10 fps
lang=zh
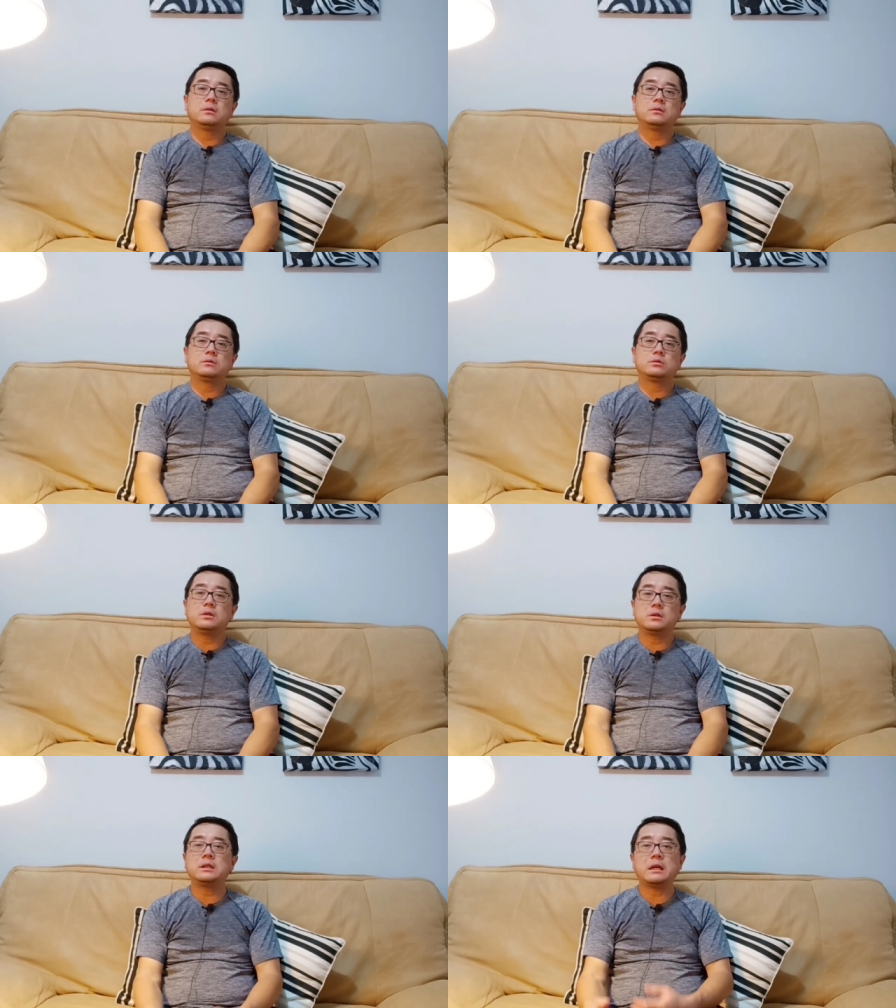所以
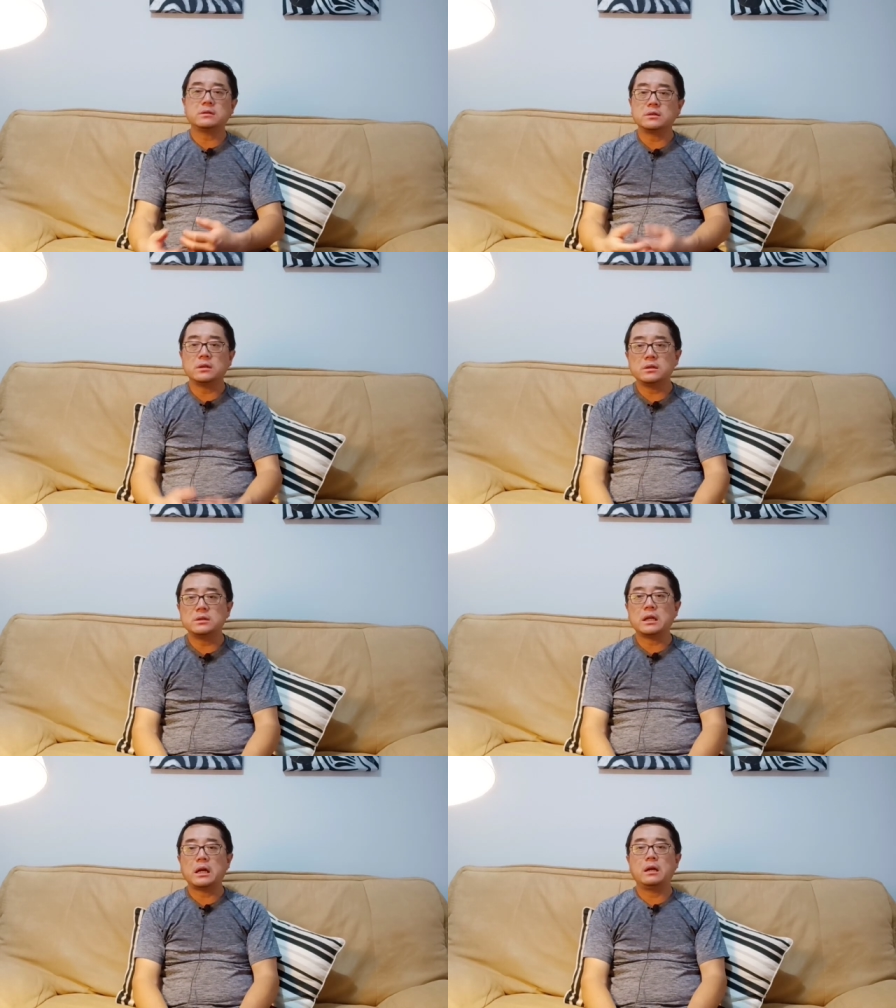呢，这两者结合起
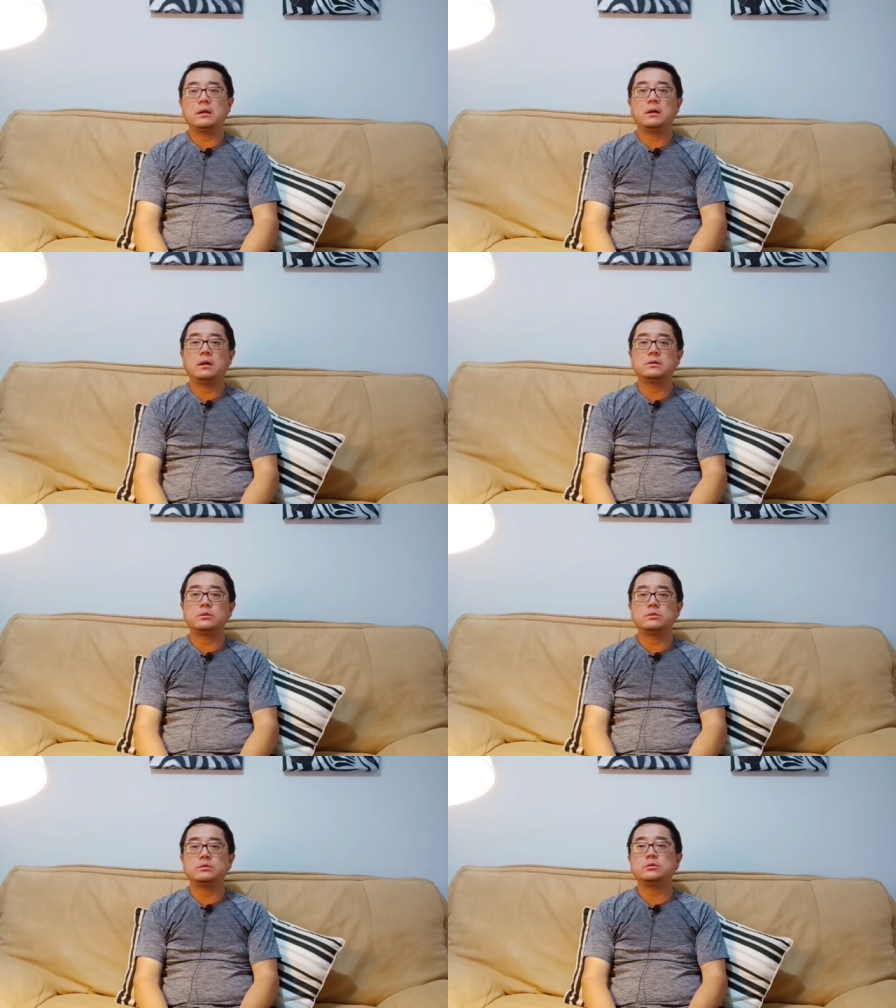来啊，就
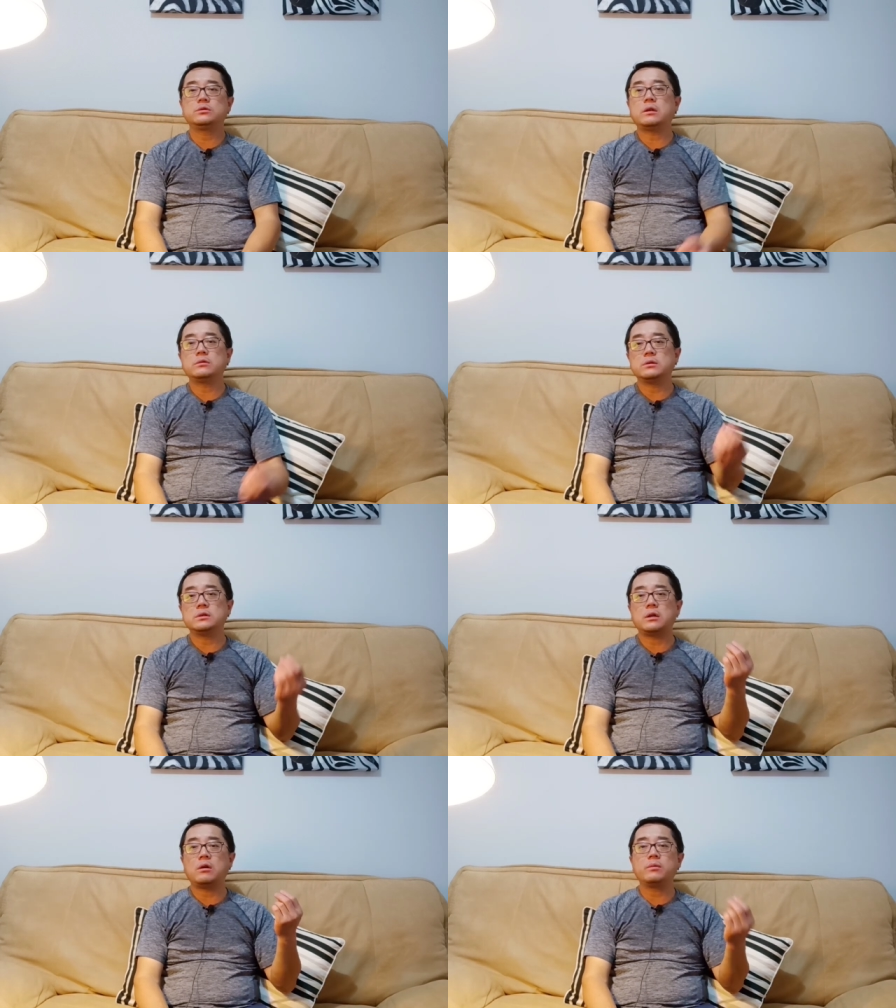就造就了
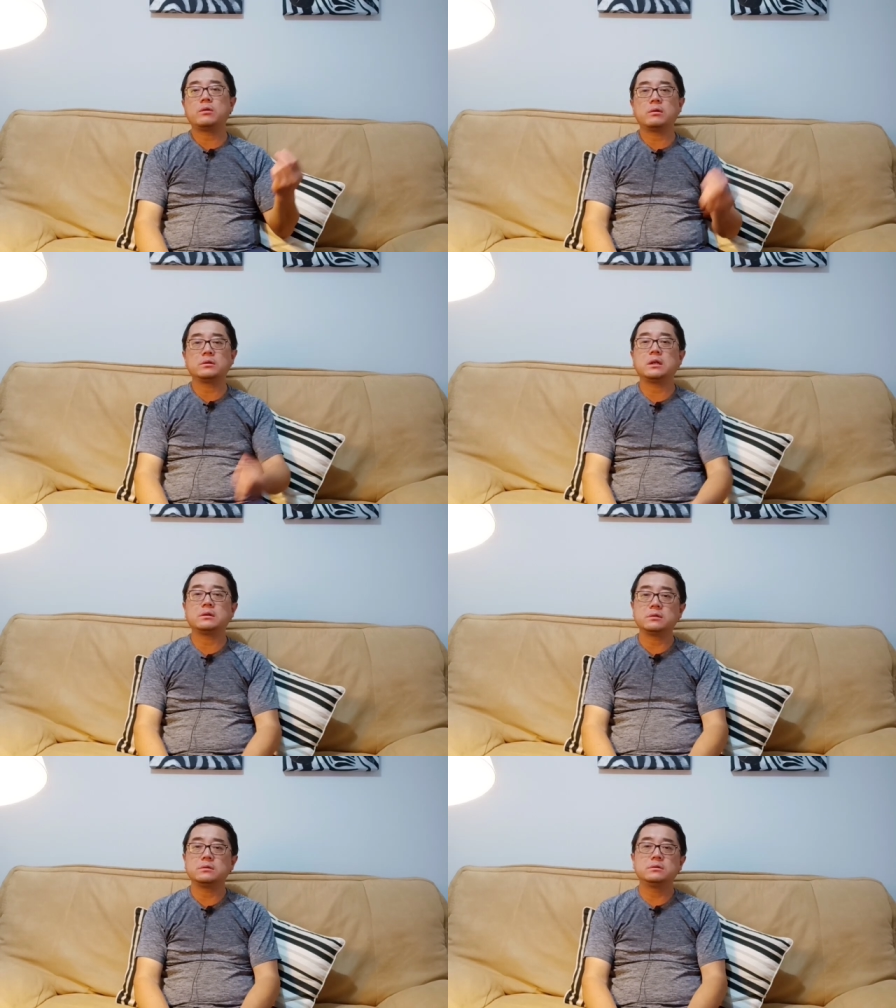像奥密克戎这样
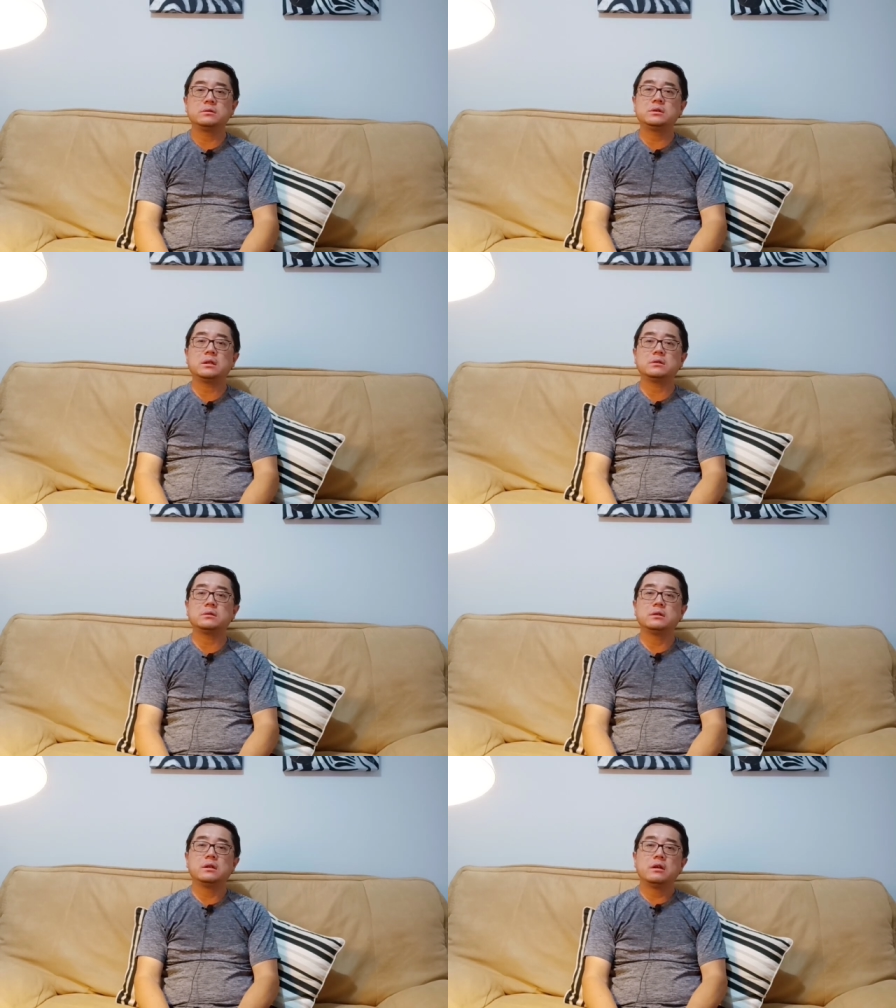的这样的
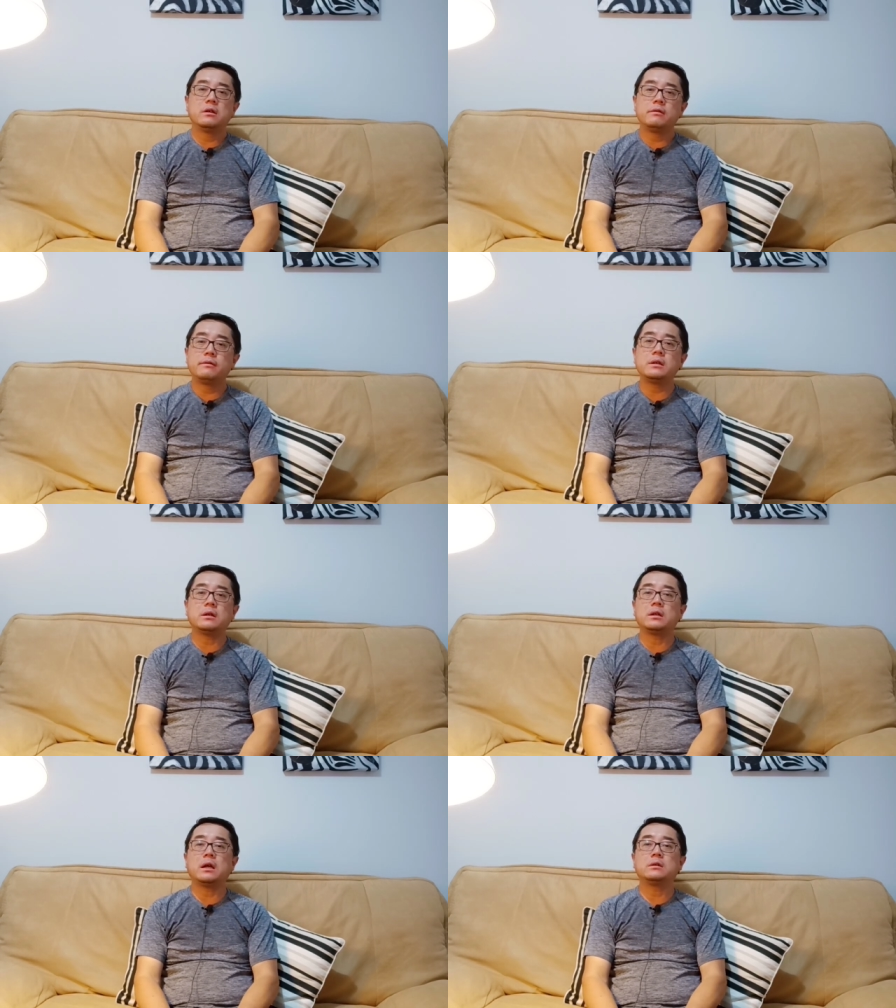非常
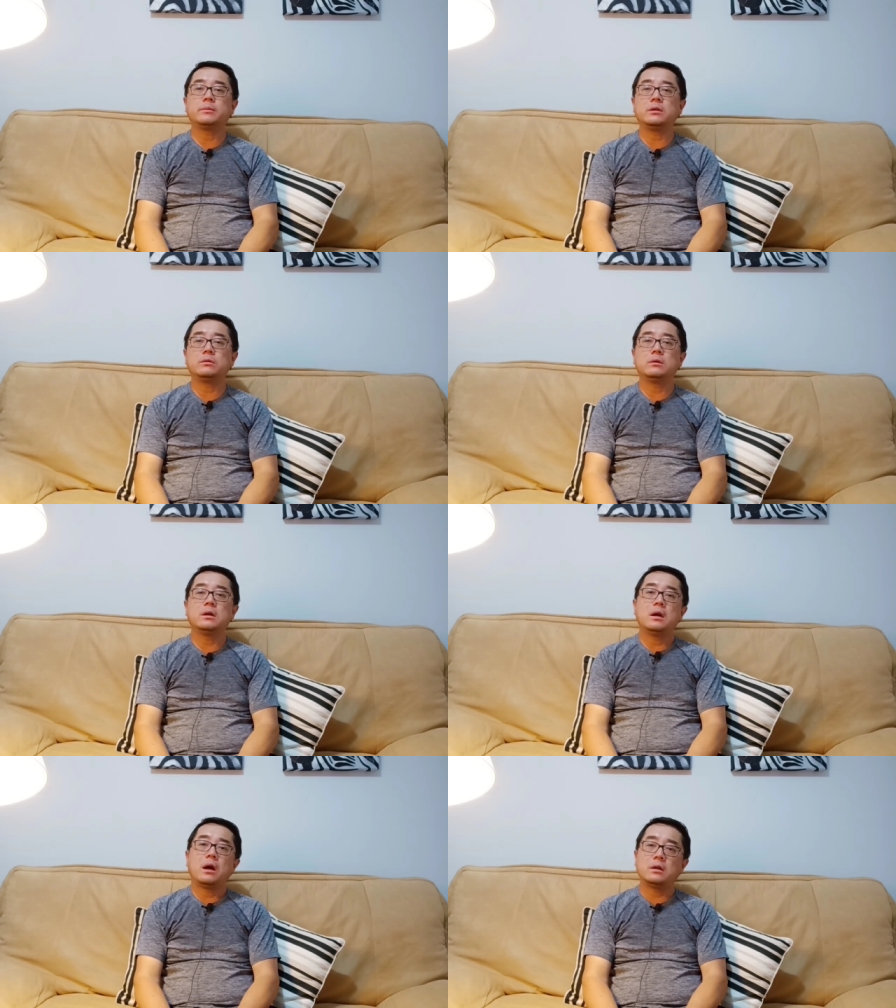厉害的病毒。
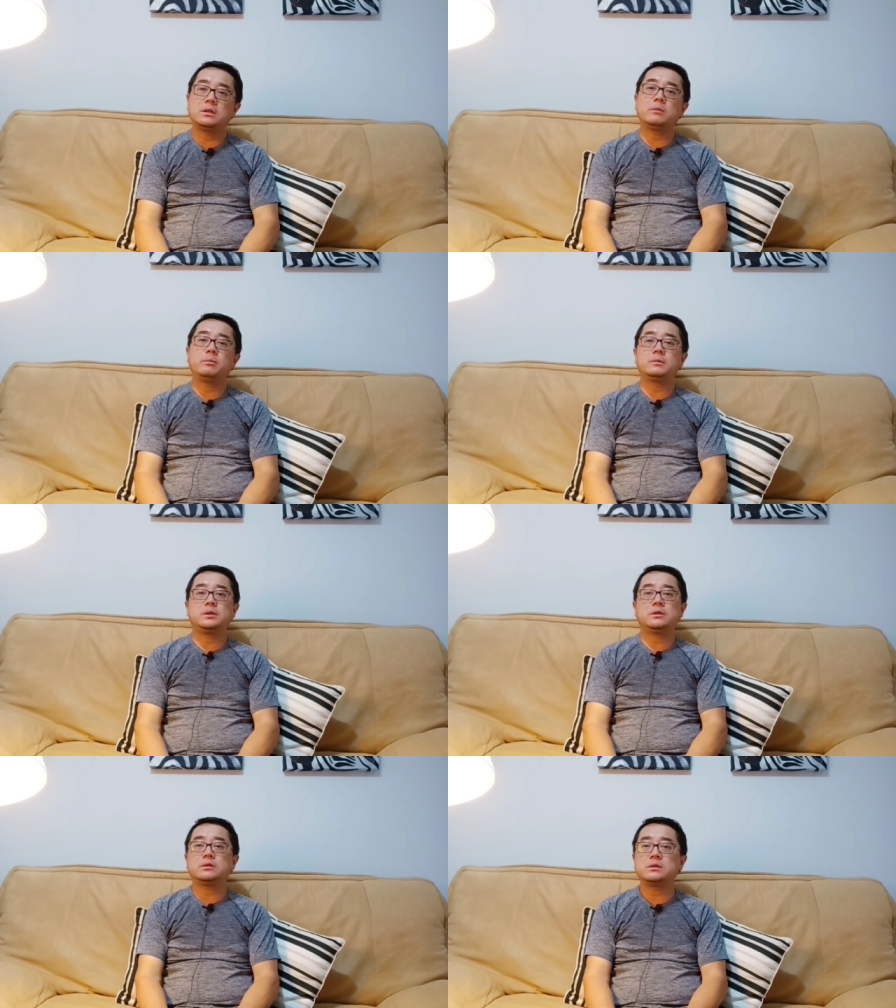啊，这个
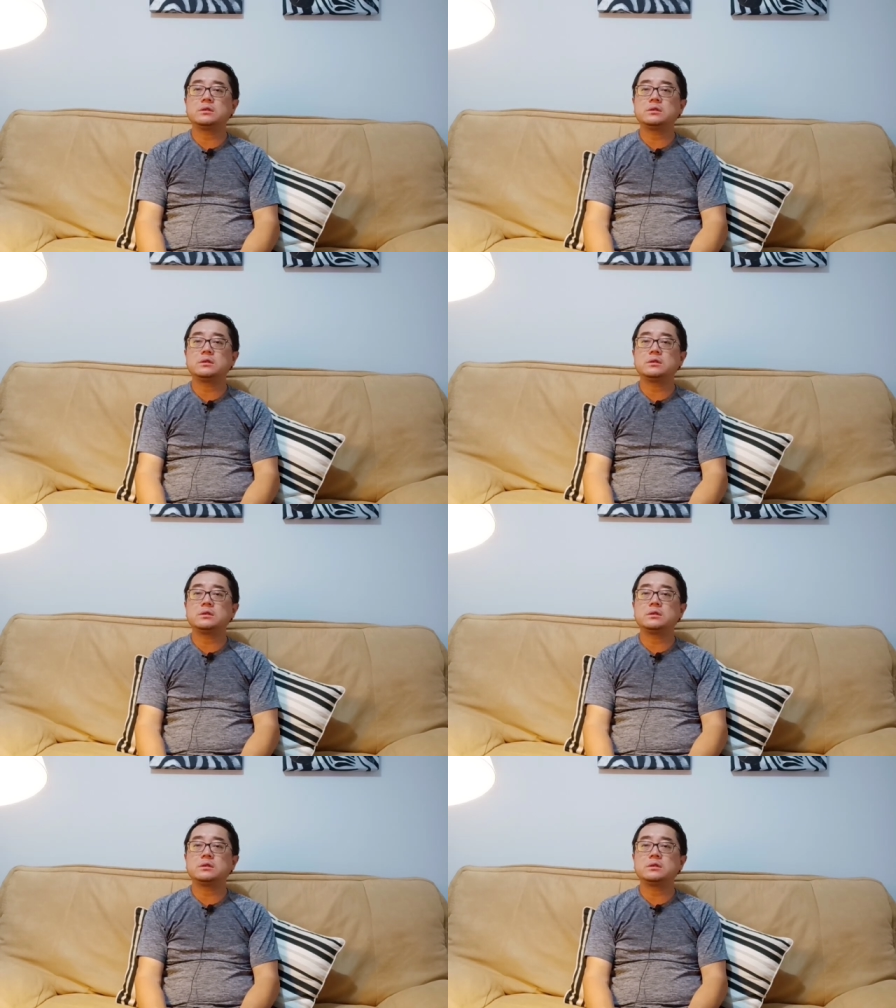其实是